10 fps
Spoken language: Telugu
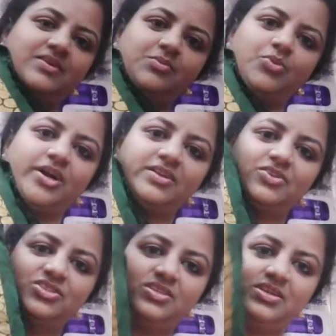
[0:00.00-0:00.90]
బార్డర్
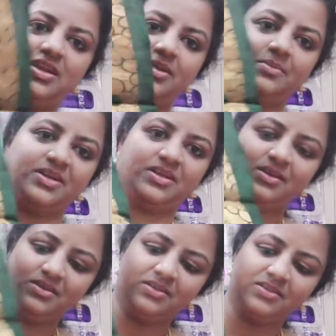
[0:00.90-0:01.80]
వచ్చి ఇట్లా అనమాట
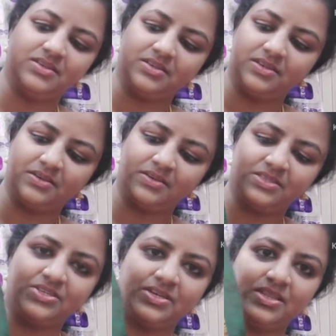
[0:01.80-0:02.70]

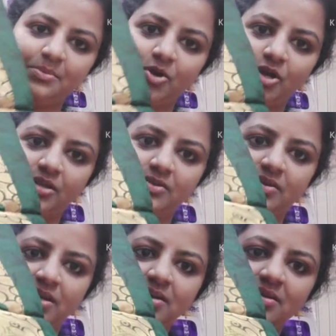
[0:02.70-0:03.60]
చిన్నదే బార్డర్ కూడా